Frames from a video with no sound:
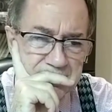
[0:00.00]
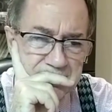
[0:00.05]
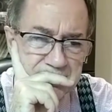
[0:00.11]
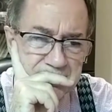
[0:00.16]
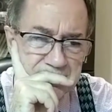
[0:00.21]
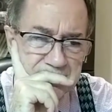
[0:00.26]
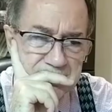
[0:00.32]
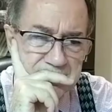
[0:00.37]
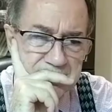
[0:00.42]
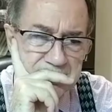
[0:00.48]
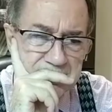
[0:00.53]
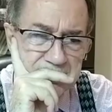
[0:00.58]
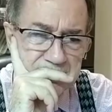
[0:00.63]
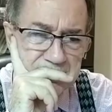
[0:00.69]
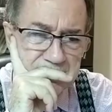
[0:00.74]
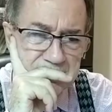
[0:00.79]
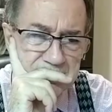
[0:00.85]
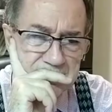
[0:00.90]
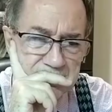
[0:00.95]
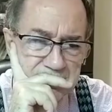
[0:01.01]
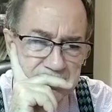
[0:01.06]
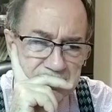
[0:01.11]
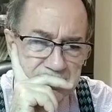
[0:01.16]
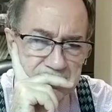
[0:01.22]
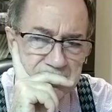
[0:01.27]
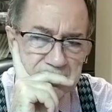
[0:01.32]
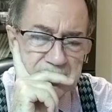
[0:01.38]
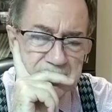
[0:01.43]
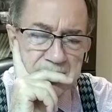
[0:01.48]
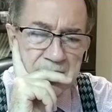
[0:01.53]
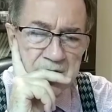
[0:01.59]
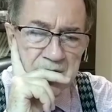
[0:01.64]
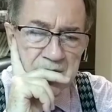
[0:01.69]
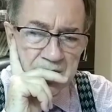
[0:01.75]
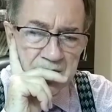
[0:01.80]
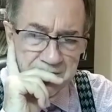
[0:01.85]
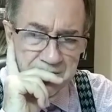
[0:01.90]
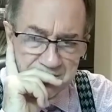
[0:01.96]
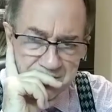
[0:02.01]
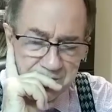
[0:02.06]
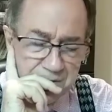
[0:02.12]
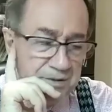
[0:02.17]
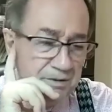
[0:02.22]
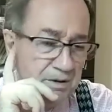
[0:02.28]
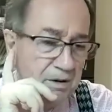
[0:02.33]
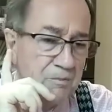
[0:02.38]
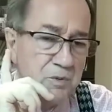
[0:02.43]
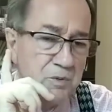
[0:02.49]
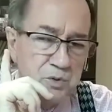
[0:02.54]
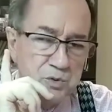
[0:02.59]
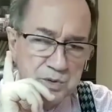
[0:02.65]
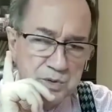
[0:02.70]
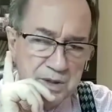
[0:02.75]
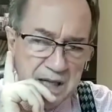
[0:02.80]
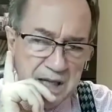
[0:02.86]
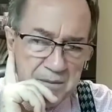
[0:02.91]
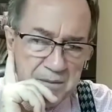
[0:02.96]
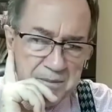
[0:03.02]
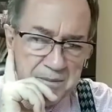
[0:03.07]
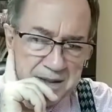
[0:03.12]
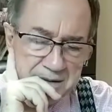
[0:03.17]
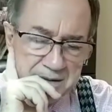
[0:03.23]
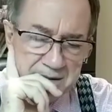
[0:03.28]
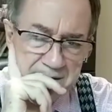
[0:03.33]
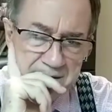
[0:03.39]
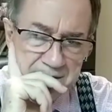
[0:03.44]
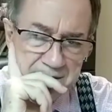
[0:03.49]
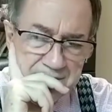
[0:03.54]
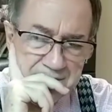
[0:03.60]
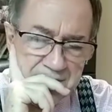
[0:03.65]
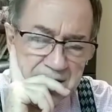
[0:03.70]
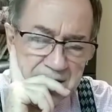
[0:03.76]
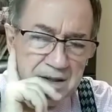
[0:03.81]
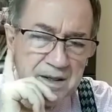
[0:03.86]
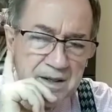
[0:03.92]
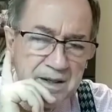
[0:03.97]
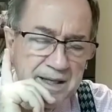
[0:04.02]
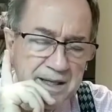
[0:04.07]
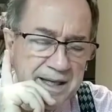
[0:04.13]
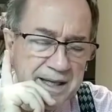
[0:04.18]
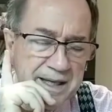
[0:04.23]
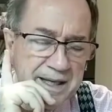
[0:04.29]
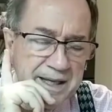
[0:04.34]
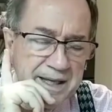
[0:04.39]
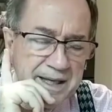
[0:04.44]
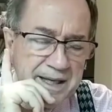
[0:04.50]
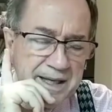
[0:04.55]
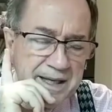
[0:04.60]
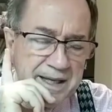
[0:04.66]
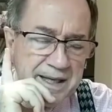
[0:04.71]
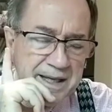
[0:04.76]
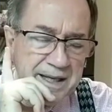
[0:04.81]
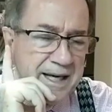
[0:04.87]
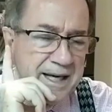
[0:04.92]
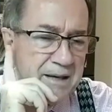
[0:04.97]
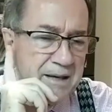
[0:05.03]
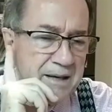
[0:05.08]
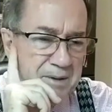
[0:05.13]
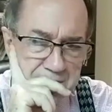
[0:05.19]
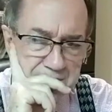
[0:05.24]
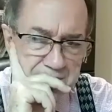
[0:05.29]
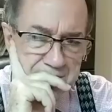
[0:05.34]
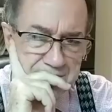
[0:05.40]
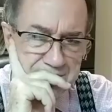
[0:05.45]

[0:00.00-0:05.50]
No. No. Bueno, afortunadamente no. ¿Qué le pasó a tu cuerpo?